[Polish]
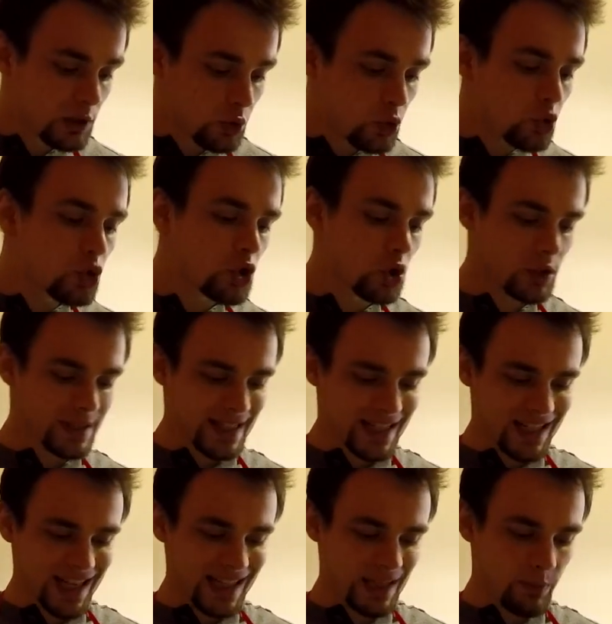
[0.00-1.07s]
już
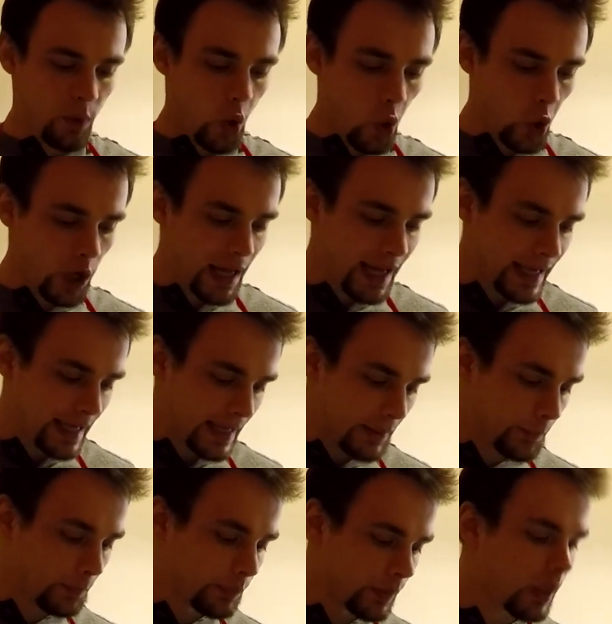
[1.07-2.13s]
rozgrzanym
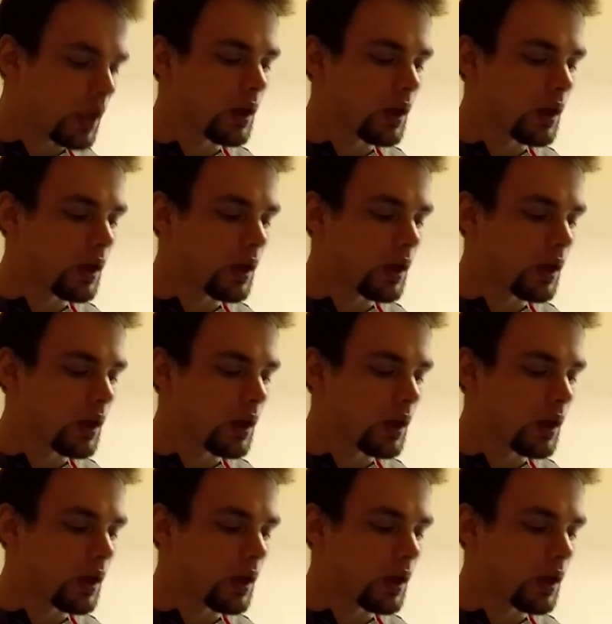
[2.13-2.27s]
olejem.